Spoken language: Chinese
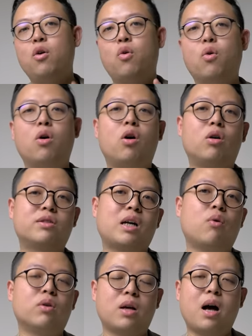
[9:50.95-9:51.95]
火候
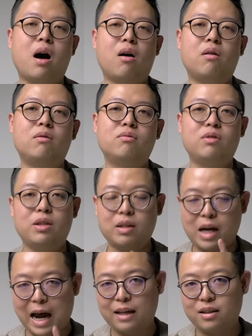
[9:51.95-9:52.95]
掌握得好，你
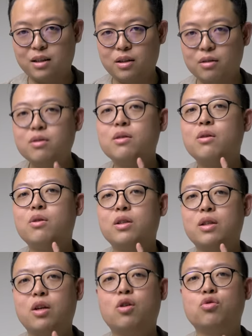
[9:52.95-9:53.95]
还是
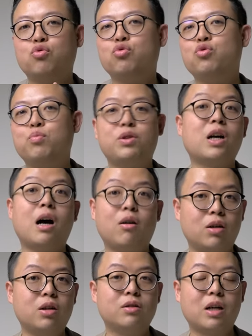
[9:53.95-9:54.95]
能够煮出比较好
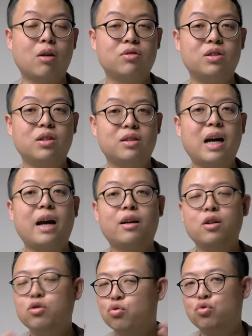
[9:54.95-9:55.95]
喝、好吃的菜，
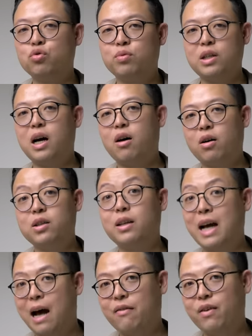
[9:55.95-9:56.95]
煮出比较好喝的
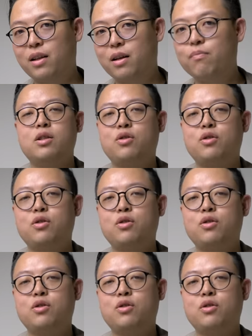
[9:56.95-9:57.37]
咖啡的。